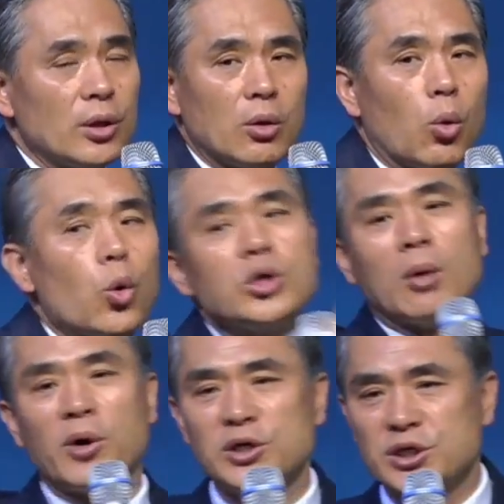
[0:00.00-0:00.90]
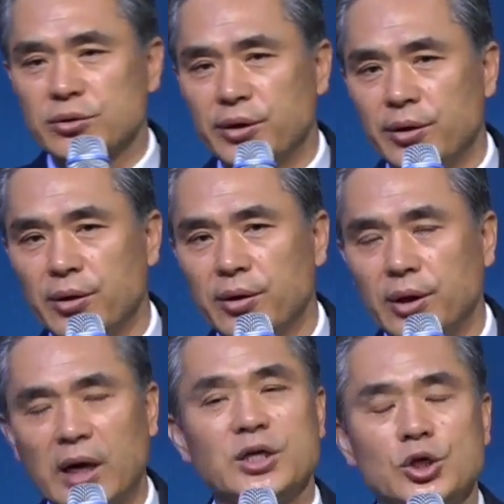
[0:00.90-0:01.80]
옮겨버리신 거예요.
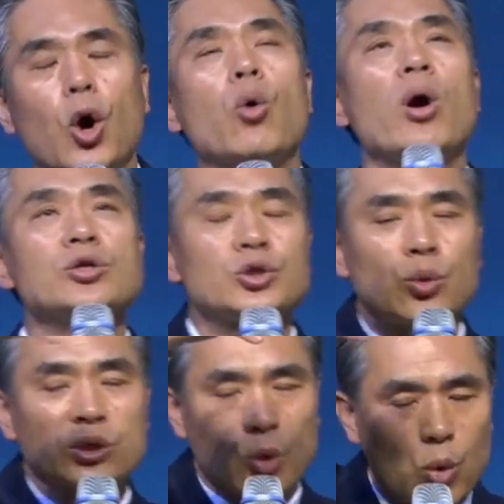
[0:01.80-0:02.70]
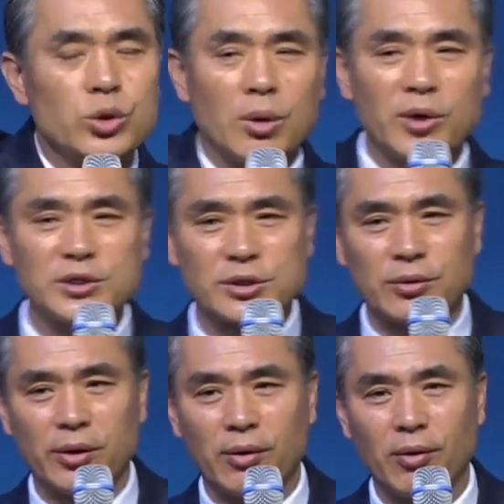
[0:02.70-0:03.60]
아니 영원 속에서 옮겨 버리신
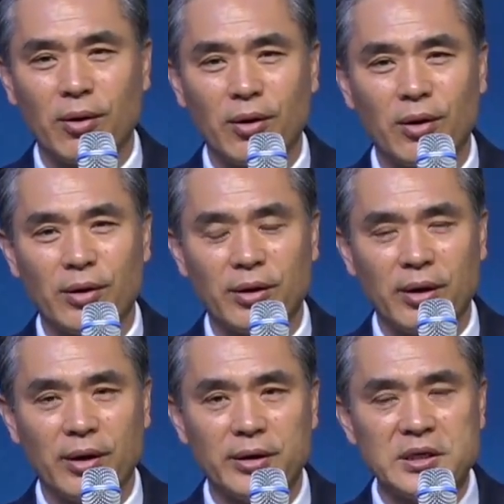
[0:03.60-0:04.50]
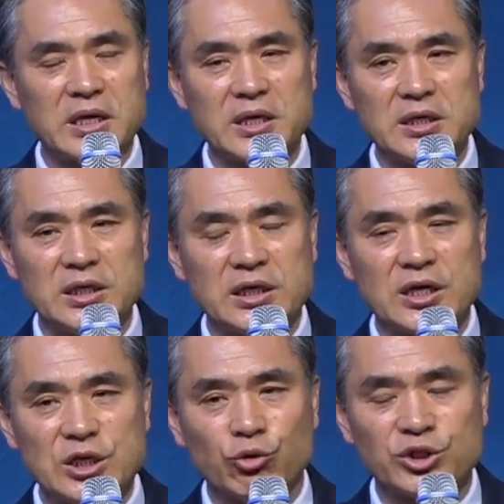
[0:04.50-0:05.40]
거예요. 예, 이게 이게
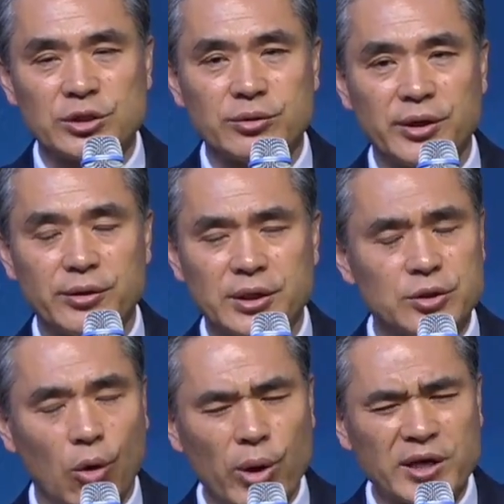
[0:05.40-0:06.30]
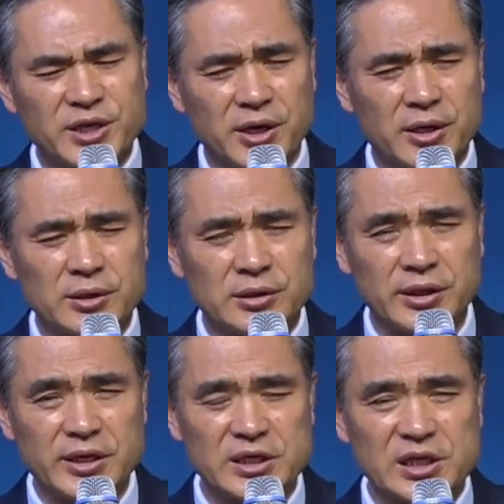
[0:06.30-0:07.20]
이루어지는 거예요. 이게 영의 세계는
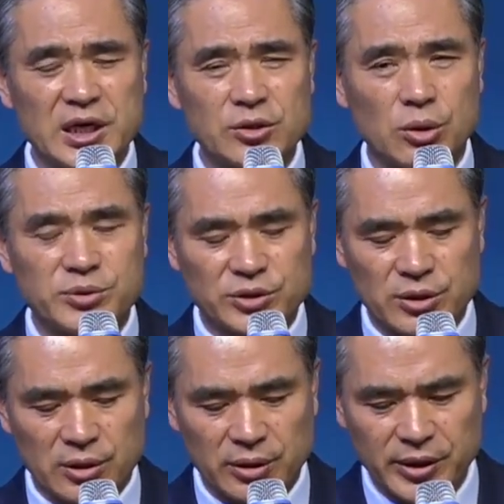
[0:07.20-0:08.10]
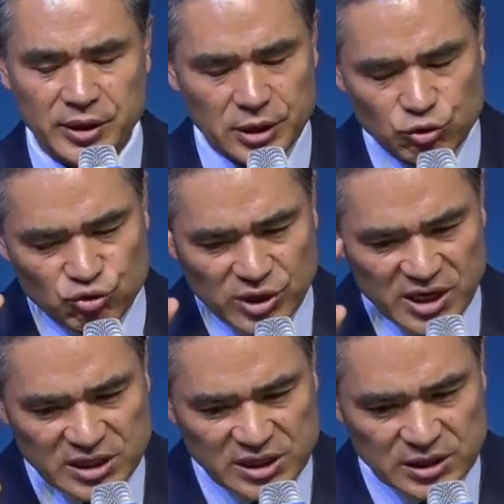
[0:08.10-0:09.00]
시간이 없어서 이 육의
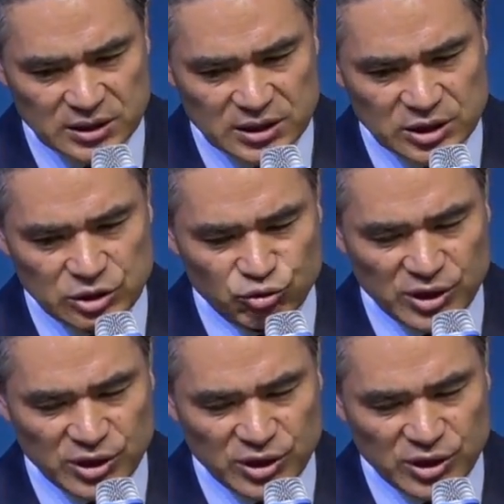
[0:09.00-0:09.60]
시, 이 육의